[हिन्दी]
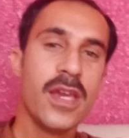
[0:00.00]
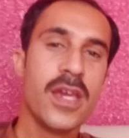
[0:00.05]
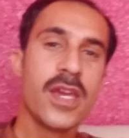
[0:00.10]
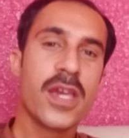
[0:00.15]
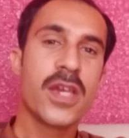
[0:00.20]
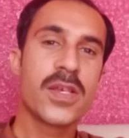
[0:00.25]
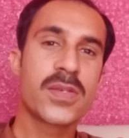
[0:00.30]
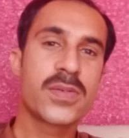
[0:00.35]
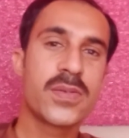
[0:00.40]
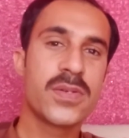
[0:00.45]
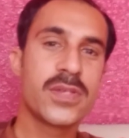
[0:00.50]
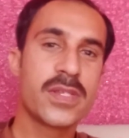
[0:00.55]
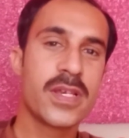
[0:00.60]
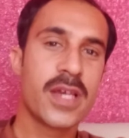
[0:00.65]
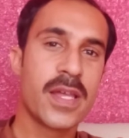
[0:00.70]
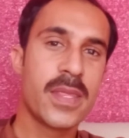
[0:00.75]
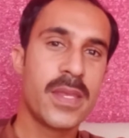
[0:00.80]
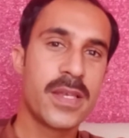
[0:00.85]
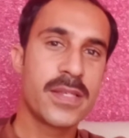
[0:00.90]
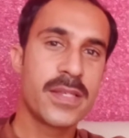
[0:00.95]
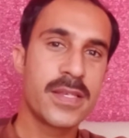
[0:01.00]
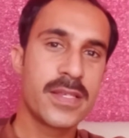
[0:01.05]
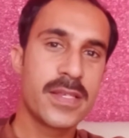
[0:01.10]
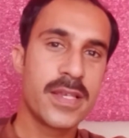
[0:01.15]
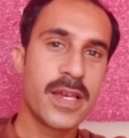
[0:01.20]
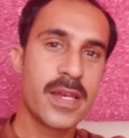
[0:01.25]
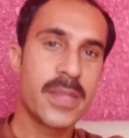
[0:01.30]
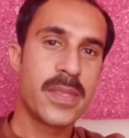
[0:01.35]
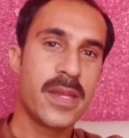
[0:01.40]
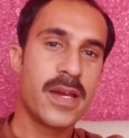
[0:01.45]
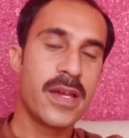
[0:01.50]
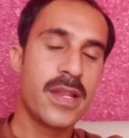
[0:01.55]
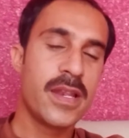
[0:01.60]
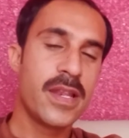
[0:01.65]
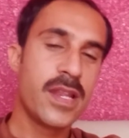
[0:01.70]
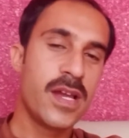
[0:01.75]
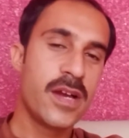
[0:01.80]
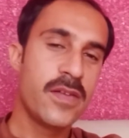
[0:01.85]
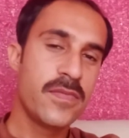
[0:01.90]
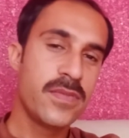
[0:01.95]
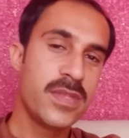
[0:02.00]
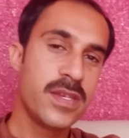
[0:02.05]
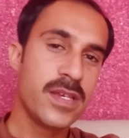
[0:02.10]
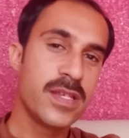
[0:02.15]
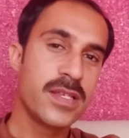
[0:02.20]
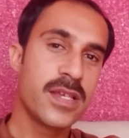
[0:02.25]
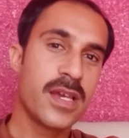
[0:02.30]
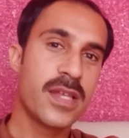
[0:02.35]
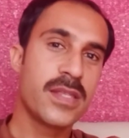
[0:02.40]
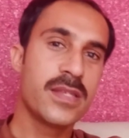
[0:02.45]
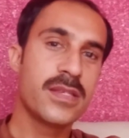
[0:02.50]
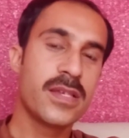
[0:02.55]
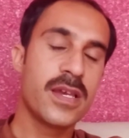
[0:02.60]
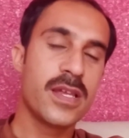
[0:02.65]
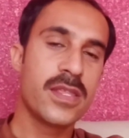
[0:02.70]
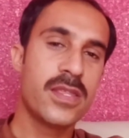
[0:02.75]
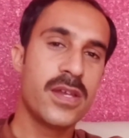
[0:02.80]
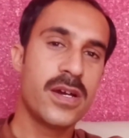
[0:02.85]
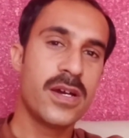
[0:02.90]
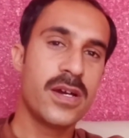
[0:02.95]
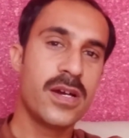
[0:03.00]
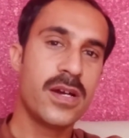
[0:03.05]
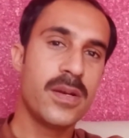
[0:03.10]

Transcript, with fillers: इसको ज़्यादा से ज़्यादा लाभ दें ज़्यादा से ज़्यादा